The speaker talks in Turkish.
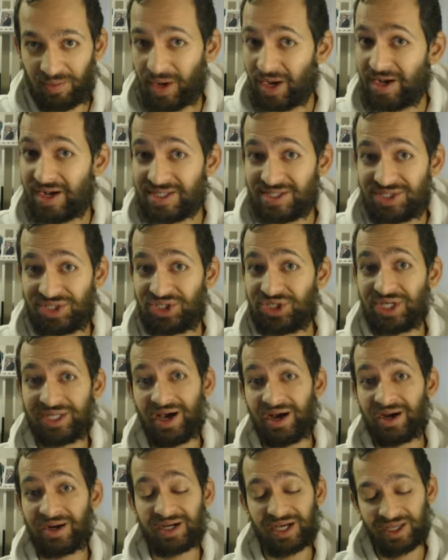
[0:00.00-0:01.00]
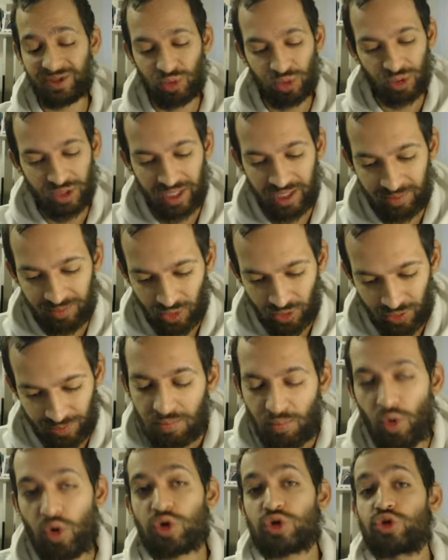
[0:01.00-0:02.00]
Bak kazıcıya da Anka'yı kullanamıyorum.
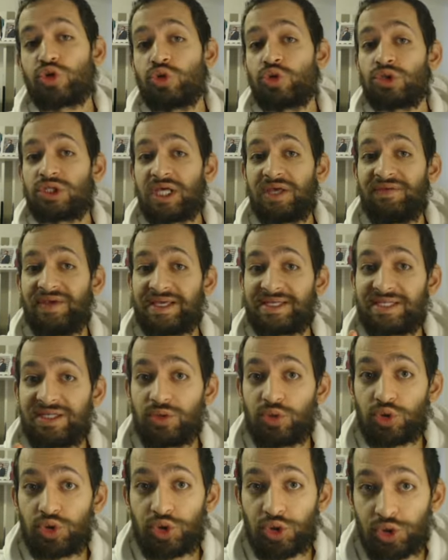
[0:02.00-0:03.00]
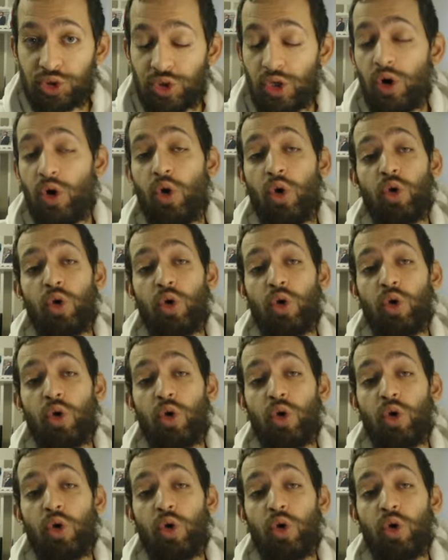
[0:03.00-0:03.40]
Morsu'nun seviyesi düşük.